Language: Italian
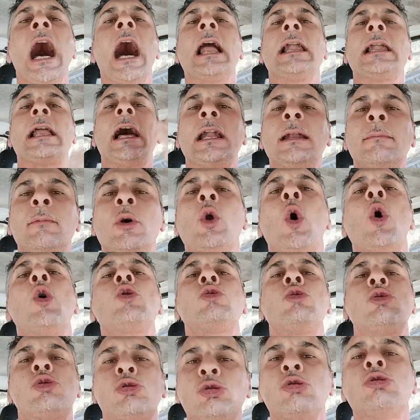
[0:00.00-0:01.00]
All'animero
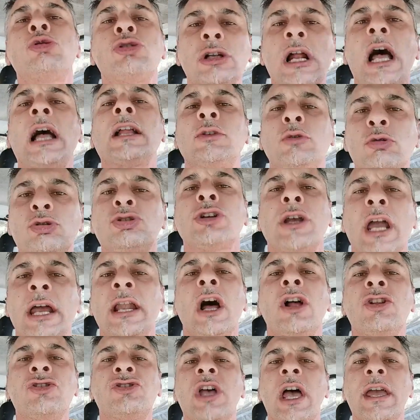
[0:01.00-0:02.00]
su su su che non
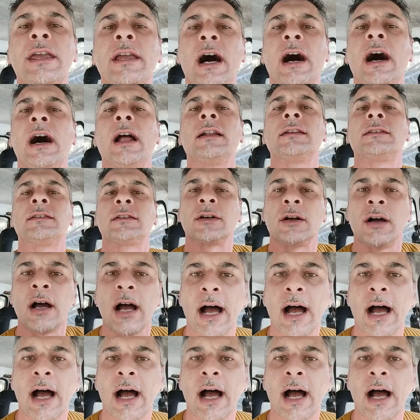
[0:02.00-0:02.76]
non sei altro!